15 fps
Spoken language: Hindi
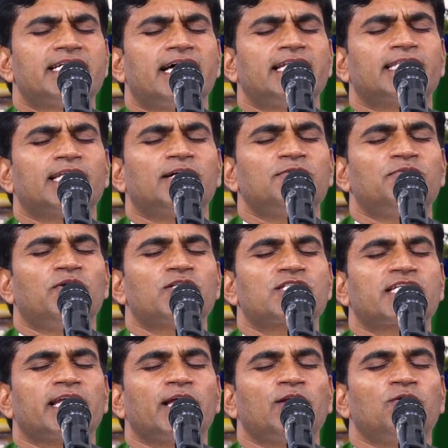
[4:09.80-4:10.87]
मैं जानता हूं
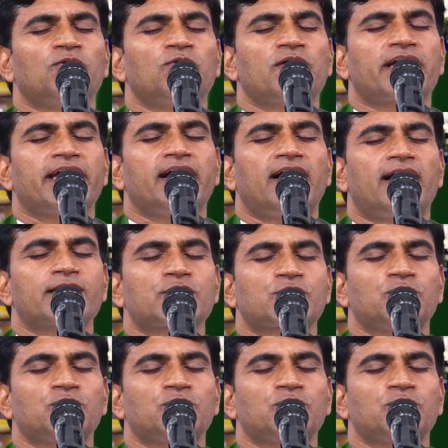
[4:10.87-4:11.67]
बहुत सारे लोगों के